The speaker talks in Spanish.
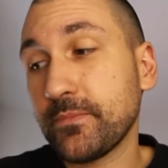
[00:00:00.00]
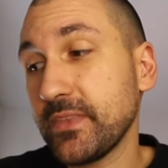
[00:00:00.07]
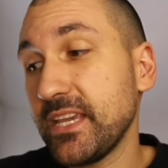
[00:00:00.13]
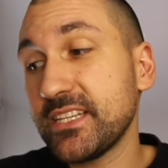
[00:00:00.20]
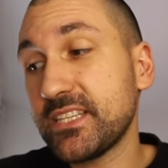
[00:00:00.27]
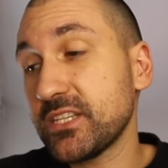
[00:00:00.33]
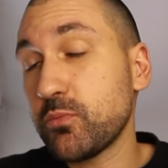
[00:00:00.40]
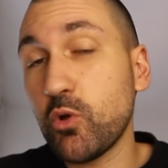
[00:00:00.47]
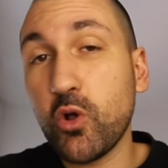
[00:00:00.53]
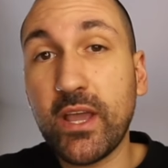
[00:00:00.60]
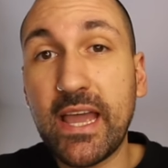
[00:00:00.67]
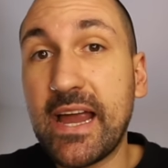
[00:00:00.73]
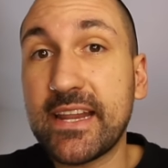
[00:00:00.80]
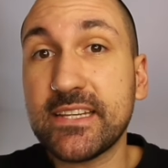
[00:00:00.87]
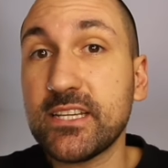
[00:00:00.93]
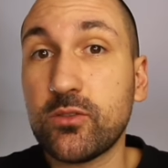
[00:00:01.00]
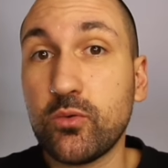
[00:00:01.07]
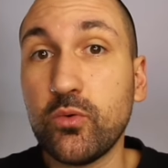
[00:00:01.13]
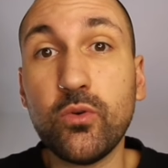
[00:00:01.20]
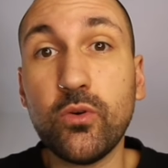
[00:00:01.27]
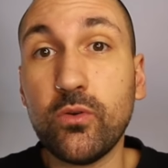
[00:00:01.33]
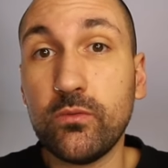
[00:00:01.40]
es desbloquear ese
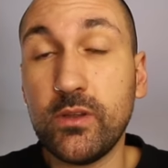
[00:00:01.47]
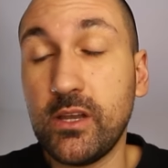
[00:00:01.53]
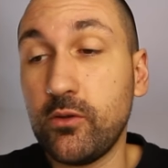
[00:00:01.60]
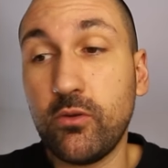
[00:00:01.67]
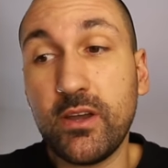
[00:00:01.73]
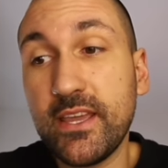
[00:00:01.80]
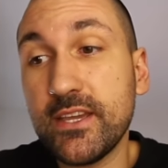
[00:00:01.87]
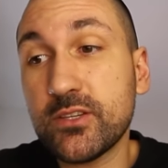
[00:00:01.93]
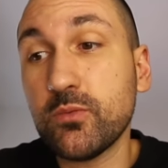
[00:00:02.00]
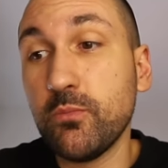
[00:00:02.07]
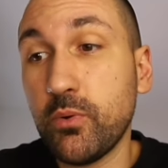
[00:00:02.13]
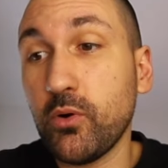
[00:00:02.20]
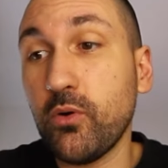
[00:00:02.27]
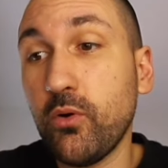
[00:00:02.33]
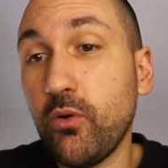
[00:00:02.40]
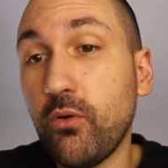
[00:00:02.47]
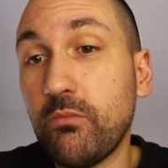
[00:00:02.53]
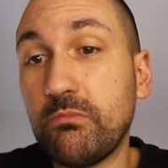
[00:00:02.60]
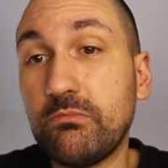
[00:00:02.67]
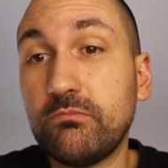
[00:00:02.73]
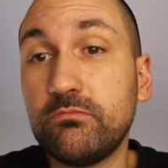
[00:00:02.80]
truco, el noli es un poco